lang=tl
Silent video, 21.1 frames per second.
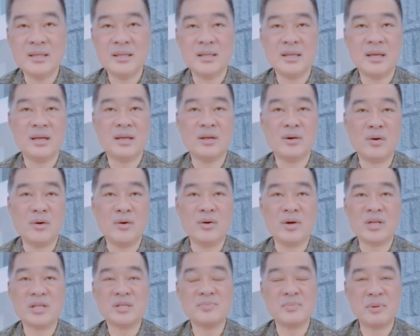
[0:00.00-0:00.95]
na
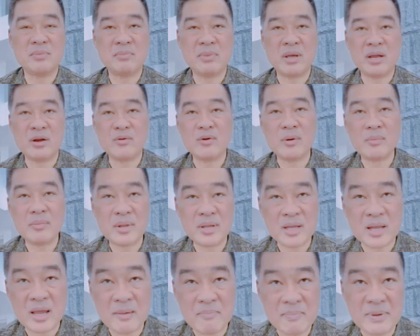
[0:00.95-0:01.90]
congressman meron
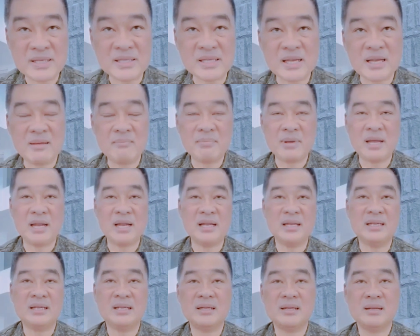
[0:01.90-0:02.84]
kaming naipasa na bill
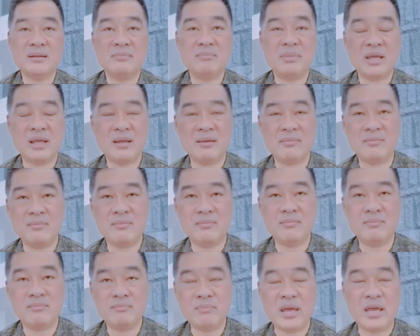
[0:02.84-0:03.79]

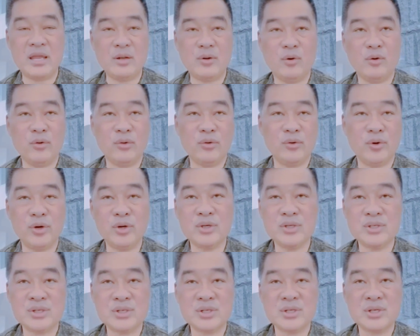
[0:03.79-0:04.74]
being main
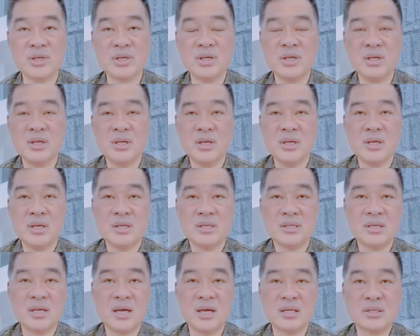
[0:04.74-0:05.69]
authors
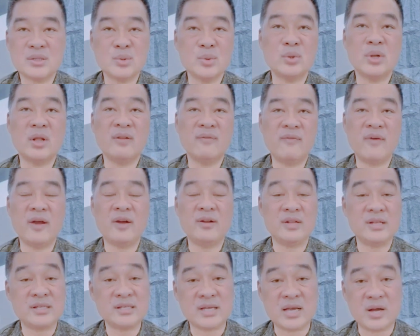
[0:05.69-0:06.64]
sa student fair
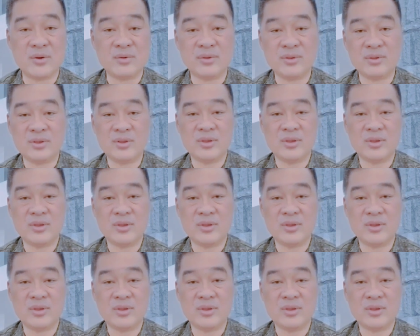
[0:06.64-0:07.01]
discount